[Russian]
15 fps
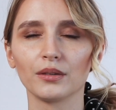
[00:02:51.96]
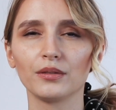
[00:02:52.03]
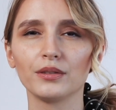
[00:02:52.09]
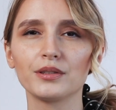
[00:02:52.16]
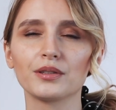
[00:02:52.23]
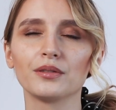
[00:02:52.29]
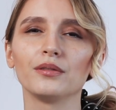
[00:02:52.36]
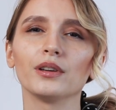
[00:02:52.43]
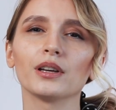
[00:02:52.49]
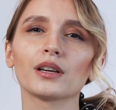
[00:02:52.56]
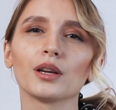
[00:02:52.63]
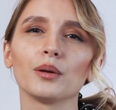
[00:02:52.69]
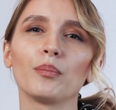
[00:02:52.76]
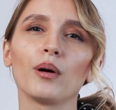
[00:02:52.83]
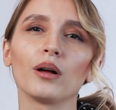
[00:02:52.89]

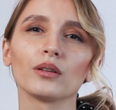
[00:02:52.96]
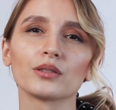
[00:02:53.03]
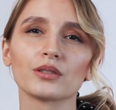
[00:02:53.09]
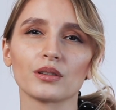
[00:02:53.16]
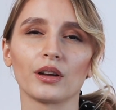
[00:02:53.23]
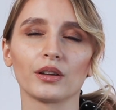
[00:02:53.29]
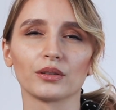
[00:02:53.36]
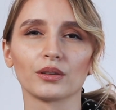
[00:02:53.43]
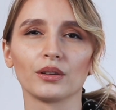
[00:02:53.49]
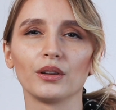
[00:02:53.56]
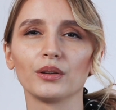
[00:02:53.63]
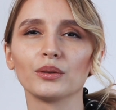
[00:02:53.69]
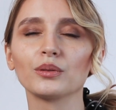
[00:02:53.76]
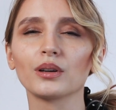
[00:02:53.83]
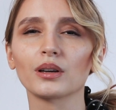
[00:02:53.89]
Ветивер и Пало Санто
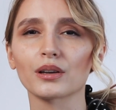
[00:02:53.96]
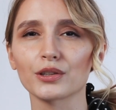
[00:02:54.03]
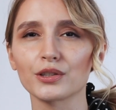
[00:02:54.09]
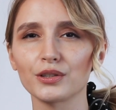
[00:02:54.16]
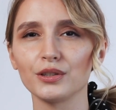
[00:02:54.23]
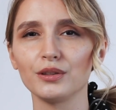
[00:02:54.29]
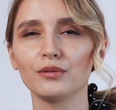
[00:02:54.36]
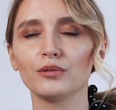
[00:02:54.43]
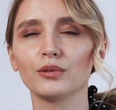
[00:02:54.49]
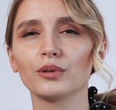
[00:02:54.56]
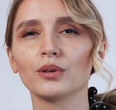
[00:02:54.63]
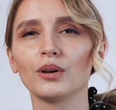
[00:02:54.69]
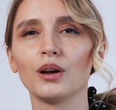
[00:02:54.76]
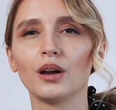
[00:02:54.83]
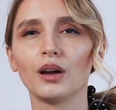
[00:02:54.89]
дают
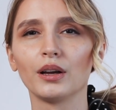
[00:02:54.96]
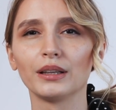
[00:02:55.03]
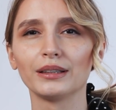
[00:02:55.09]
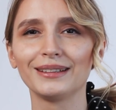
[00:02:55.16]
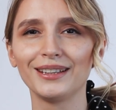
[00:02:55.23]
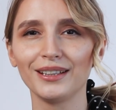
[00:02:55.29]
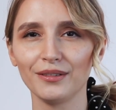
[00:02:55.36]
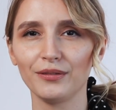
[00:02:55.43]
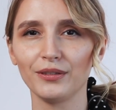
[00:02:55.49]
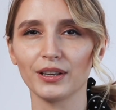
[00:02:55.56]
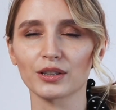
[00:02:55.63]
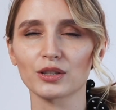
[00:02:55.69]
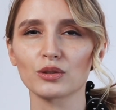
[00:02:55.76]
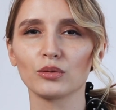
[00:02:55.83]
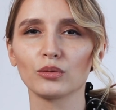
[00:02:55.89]
красивую
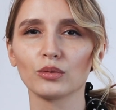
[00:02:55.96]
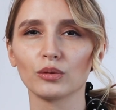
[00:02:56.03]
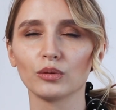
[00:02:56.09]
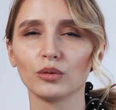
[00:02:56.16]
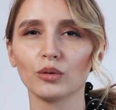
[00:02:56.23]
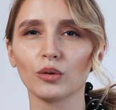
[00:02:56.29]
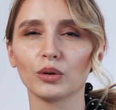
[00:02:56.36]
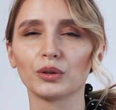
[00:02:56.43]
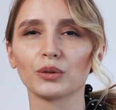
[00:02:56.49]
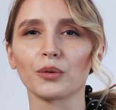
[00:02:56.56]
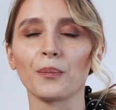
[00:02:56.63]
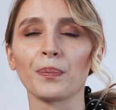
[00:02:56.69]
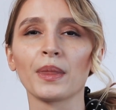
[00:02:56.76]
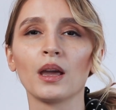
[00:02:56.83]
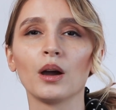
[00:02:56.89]
древесную
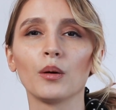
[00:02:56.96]
ноту.